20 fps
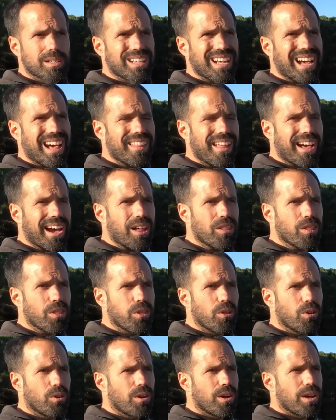a
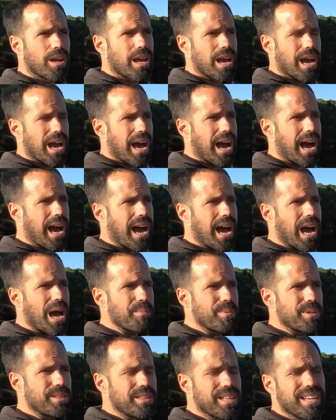Daganzo, a
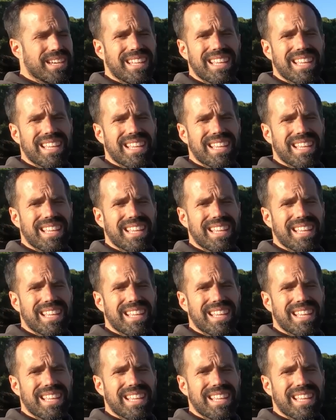vender.